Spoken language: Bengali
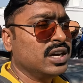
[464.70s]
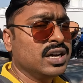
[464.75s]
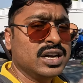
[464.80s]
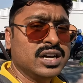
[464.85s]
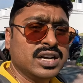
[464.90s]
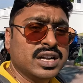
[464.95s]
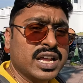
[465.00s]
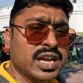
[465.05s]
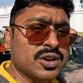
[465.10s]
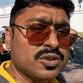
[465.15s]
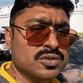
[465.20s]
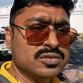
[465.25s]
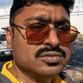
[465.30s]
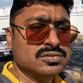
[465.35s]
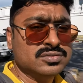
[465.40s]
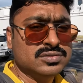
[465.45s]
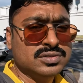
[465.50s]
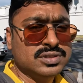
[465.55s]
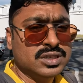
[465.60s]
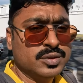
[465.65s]
আর এখন
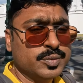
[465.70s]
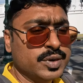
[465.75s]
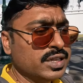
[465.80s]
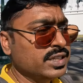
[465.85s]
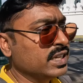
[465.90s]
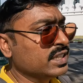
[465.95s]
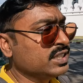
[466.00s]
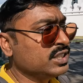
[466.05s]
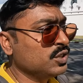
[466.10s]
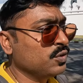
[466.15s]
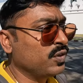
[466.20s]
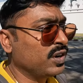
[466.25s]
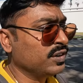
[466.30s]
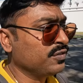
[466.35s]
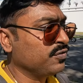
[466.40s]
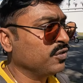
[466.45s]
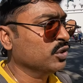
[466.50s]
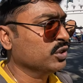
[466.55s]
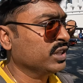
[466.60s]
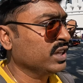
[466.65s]
আমরা যাচ্ছি
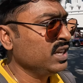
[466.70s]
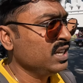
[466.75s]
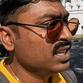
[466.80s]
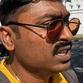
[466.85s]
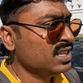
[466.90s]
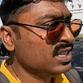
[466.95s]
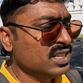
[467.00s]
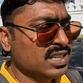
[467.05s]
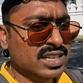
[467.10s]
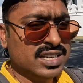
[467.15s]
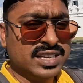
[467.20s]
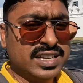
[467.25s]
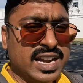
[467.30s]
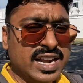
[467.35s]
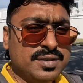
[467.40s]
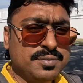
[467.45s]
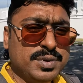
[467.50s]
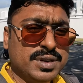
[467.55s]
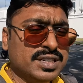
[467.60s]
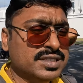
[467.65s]
ওয়াট ফোতে
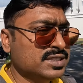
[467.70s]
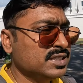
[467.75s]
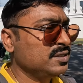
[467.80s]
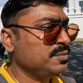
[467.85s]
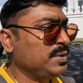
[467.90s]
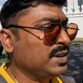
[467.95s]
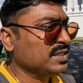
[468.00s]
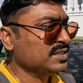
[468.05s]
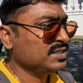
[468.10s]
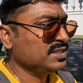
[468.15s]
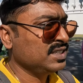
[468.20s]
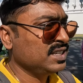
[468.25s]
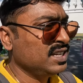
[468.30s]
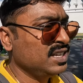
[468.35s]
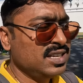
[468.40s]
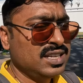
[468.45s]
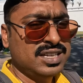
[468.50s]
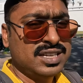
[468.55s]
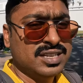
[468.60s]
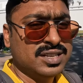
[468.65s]
গ্র্যান্ড প্যালেসের পাশ
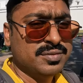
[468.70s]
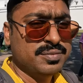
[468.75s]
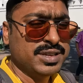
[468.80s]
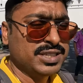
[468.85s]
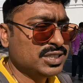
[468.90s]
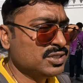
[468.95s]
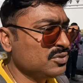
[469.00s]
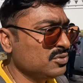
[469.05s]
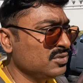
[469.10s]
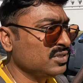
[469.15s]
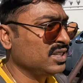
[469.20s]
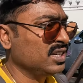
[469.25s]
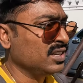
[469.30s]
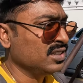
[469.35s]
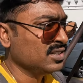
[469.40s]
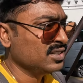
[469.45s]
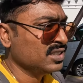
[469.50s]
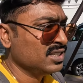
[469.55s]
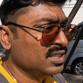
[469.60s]
দিয়ে বেশি দূর না